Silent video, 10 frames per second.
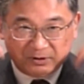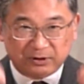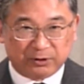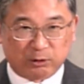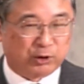
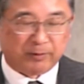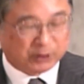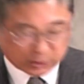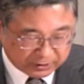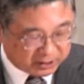らこれは
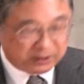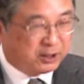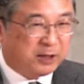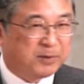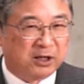私がやらな
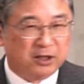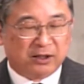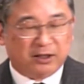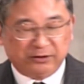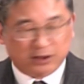ければ
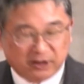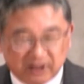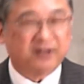あのやらないん